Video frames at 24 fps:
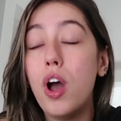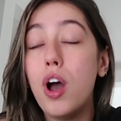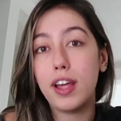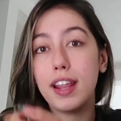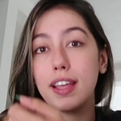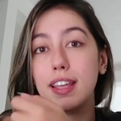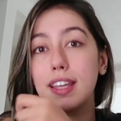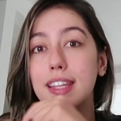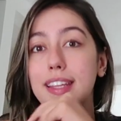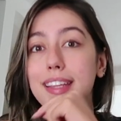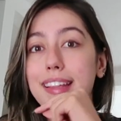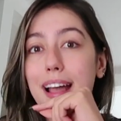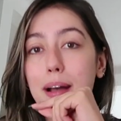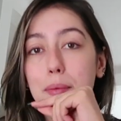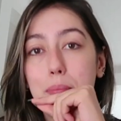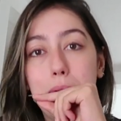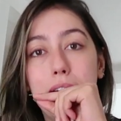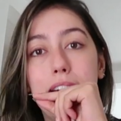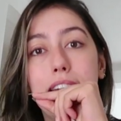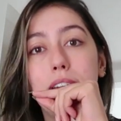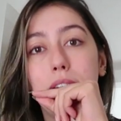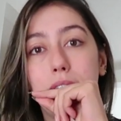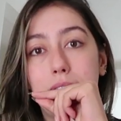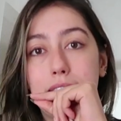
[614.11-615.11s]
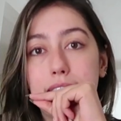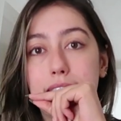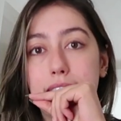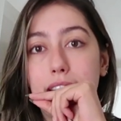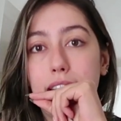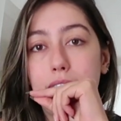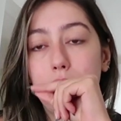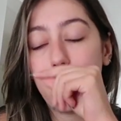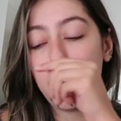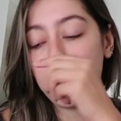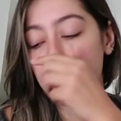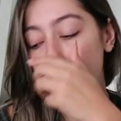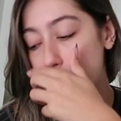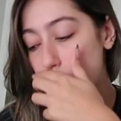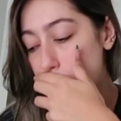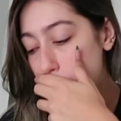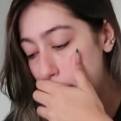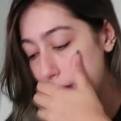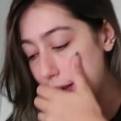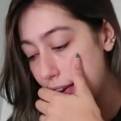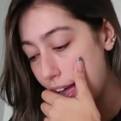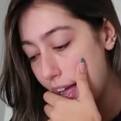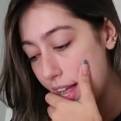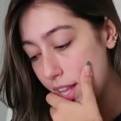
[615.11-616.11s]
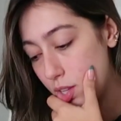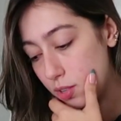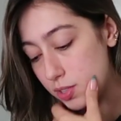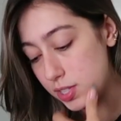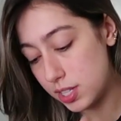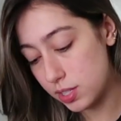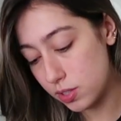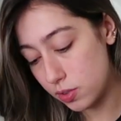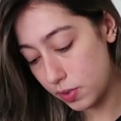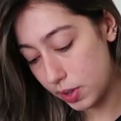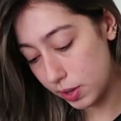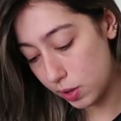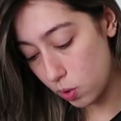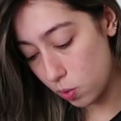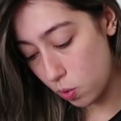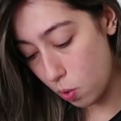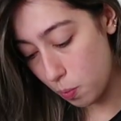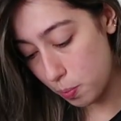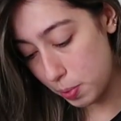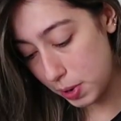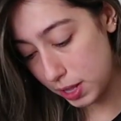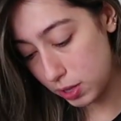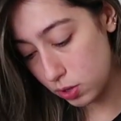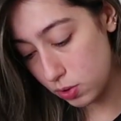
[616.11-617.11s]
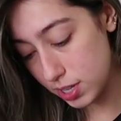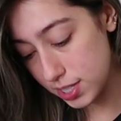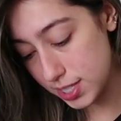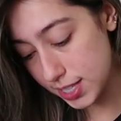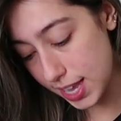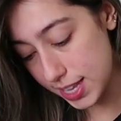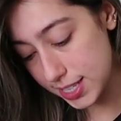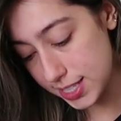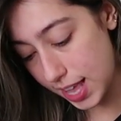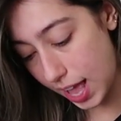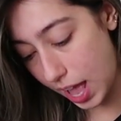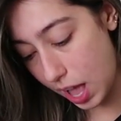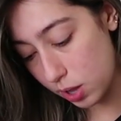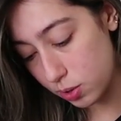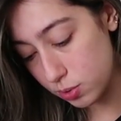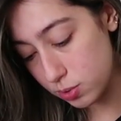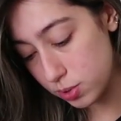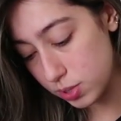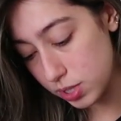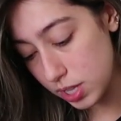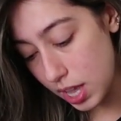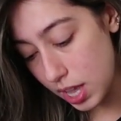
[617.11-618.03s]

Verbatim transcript: Fora que tamanho na Zara eu acho complicado. Vocês vão ver que eu comprei dois casacos.